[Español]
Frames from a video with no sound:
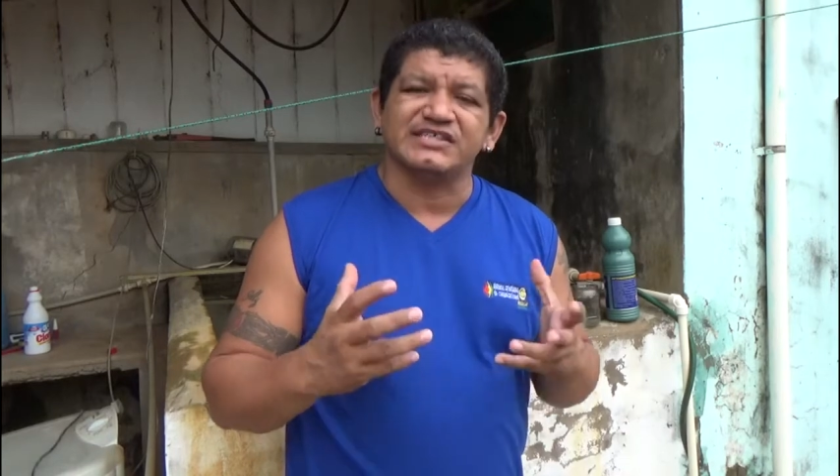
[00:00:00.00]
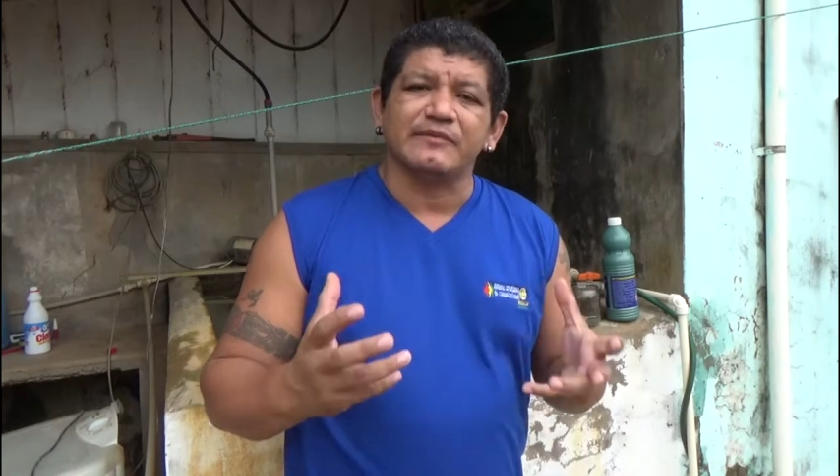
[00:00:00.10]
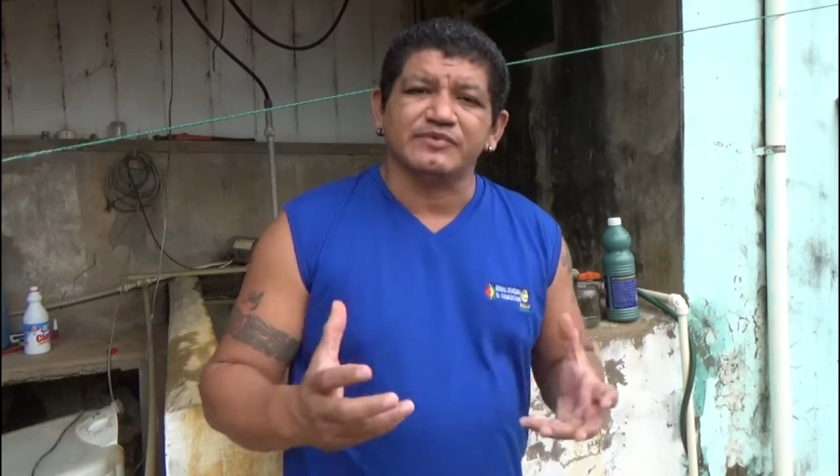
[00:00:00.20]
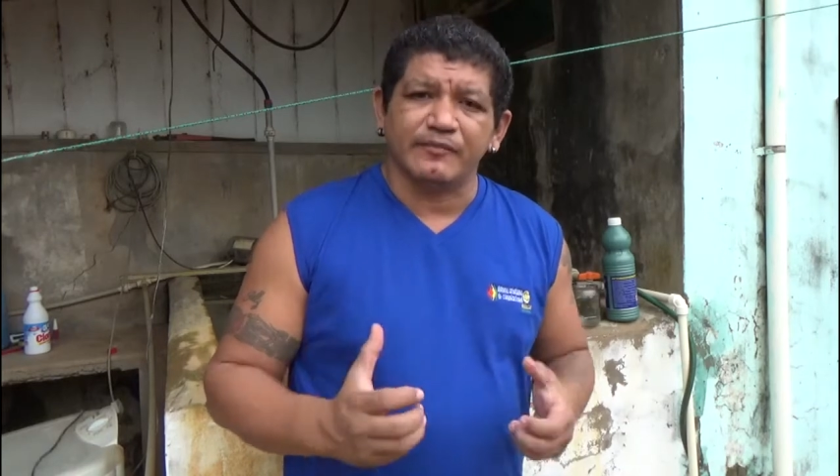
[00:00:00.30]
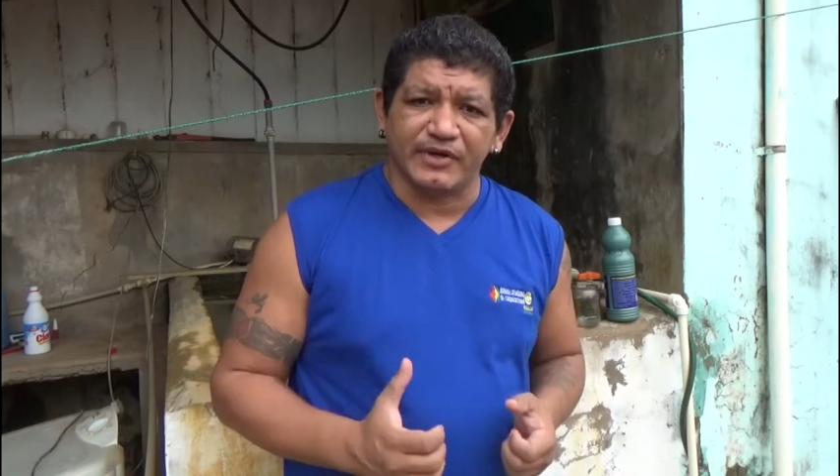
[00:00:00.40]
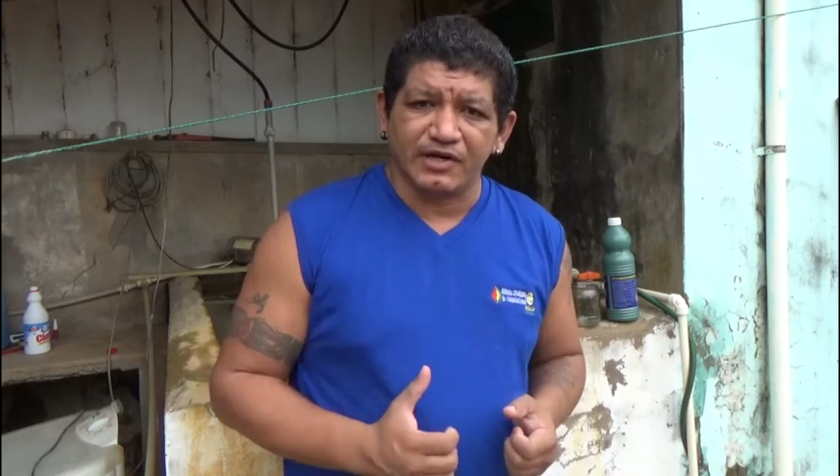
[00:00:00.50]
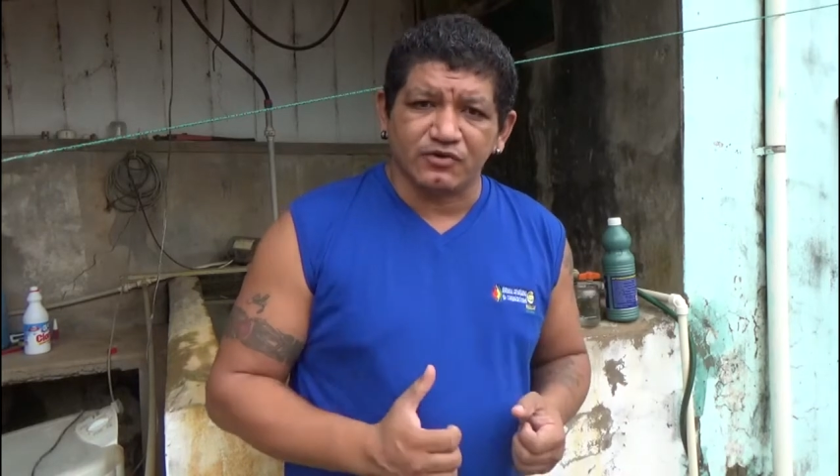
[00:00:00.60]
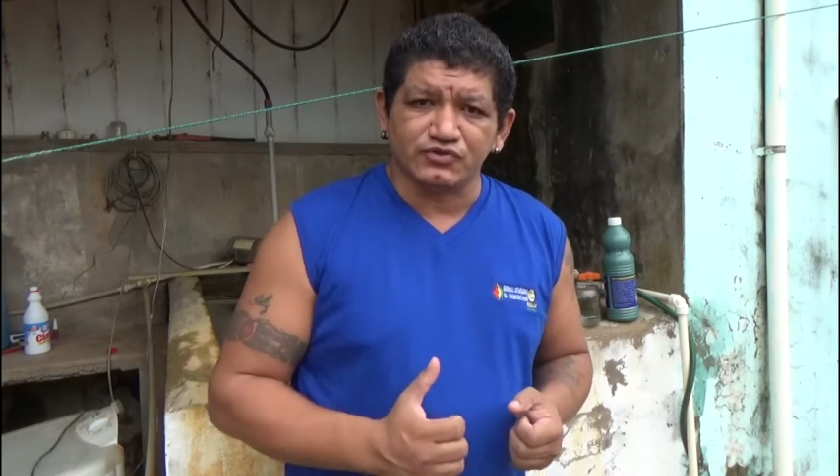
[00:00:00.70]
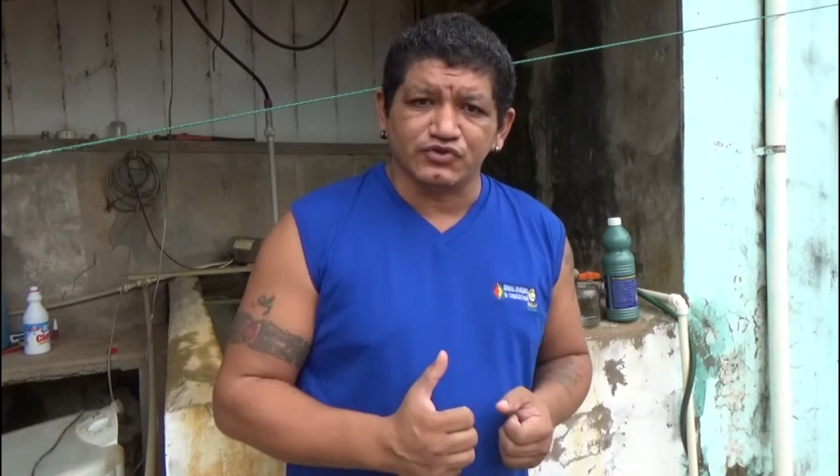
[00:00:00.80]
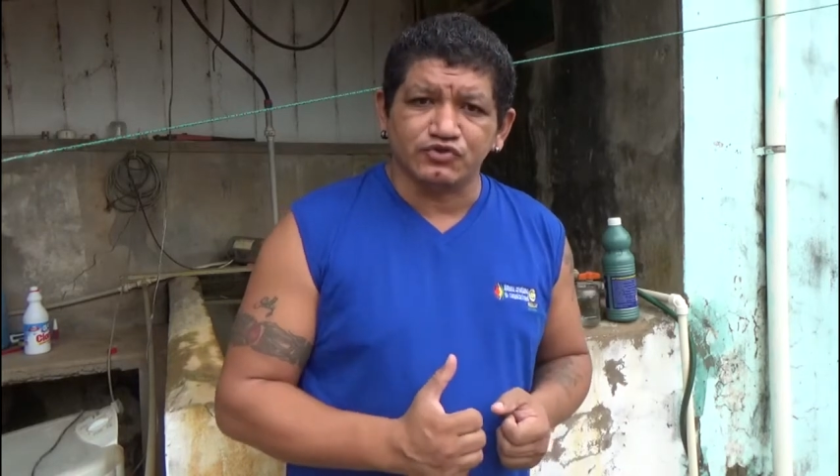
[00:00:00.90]
apta para el
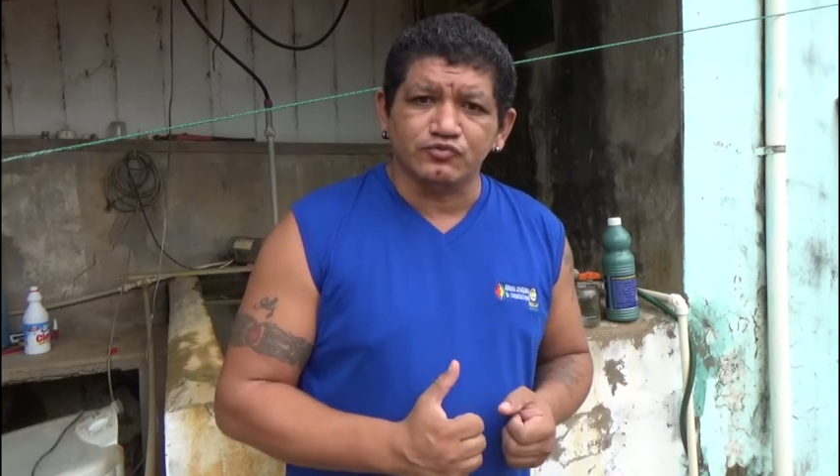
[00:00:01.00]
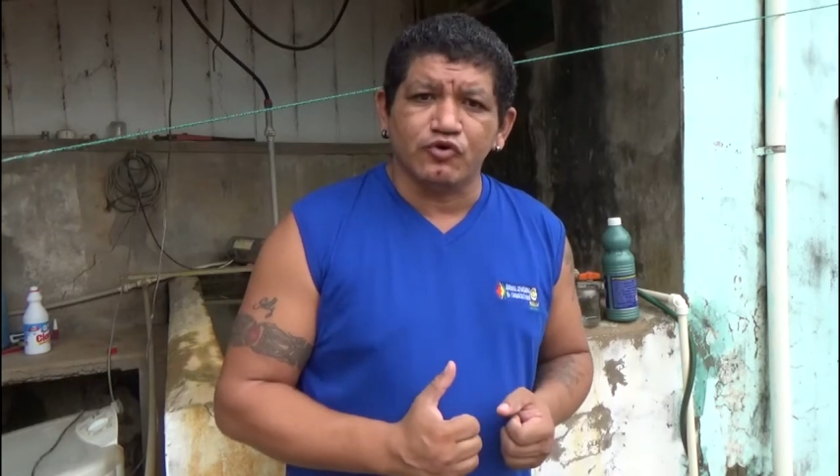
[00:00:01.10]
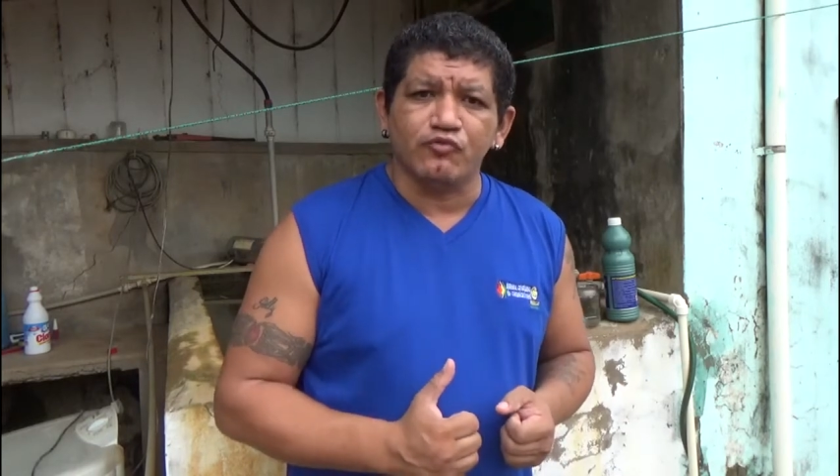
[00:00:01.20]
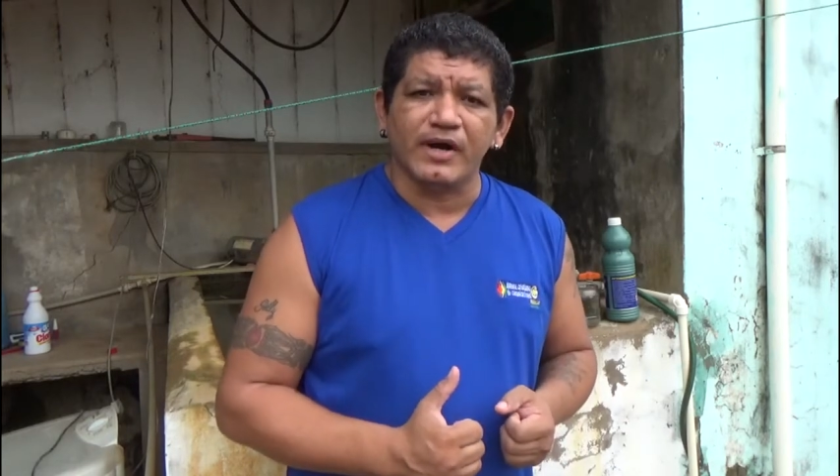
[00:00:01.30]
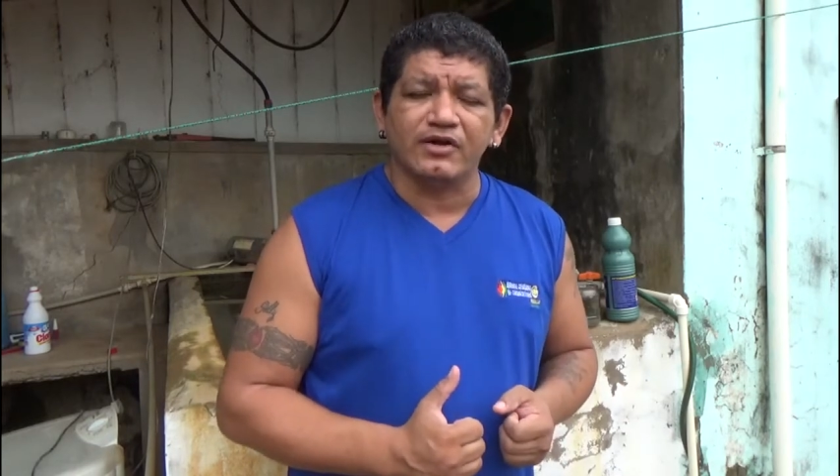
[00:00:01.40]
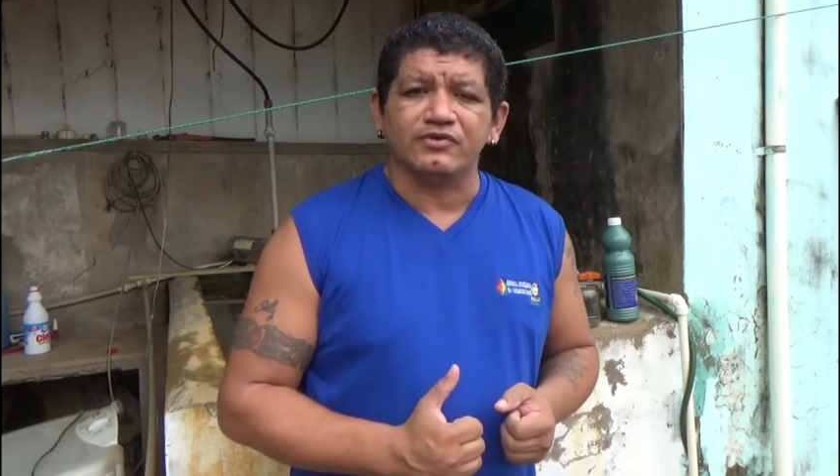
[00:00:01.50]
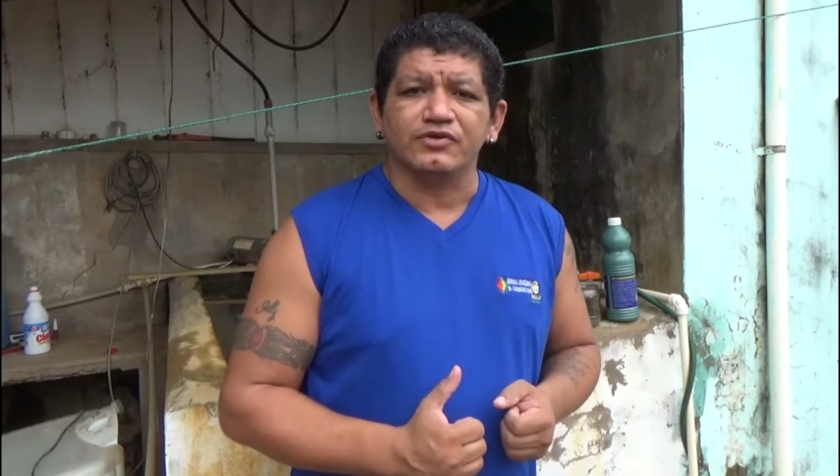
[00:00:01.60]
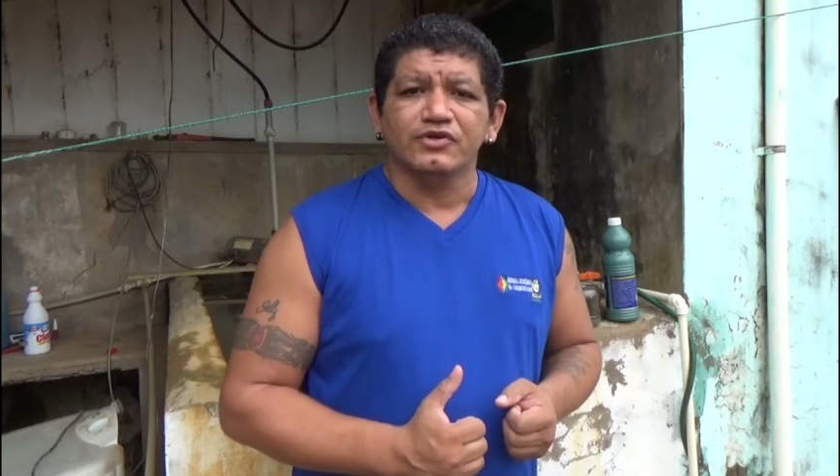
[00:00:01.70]
consumo humano.